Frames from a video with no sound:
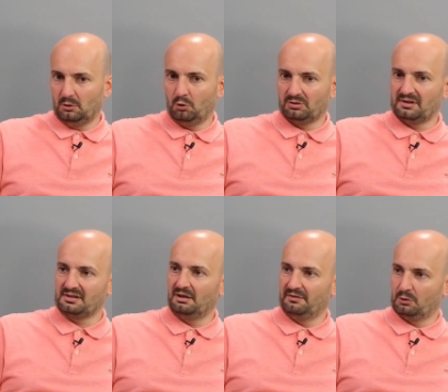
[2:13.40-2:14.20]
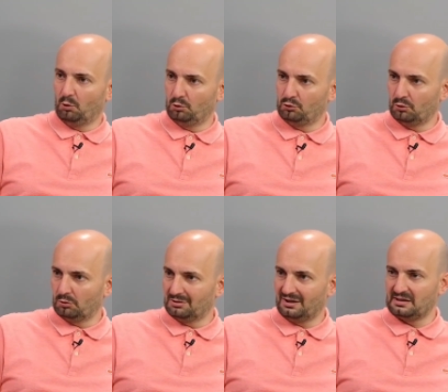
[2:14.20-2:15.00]
orta saha ve
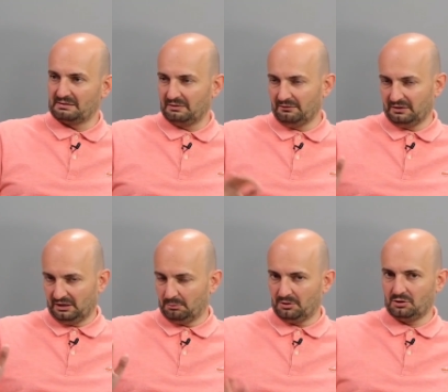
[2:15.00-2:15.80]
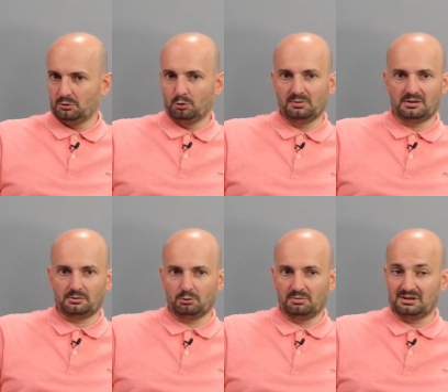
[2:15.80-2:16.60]
golcü transferi Fenerbahçe'nin
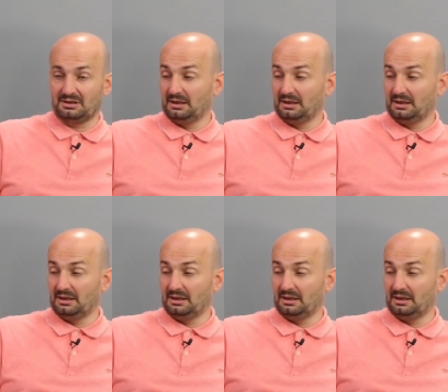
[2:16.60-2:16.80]
olmazsa olmazı.